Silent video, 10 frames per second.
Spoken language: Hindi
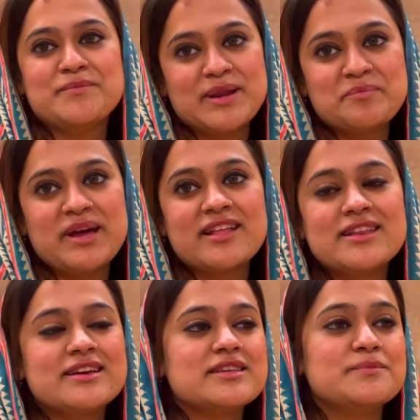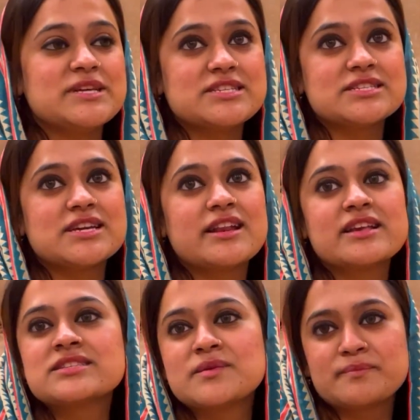मैंने पहन लिया था नीचे जा
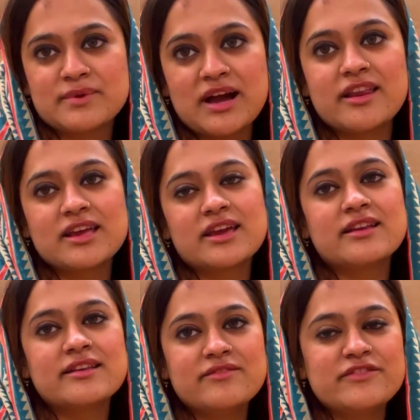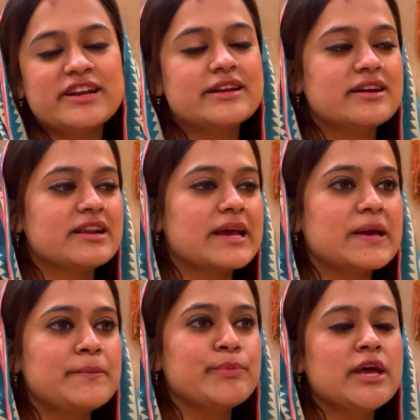रहे हैं सब खाने के वेट कर रहे हैं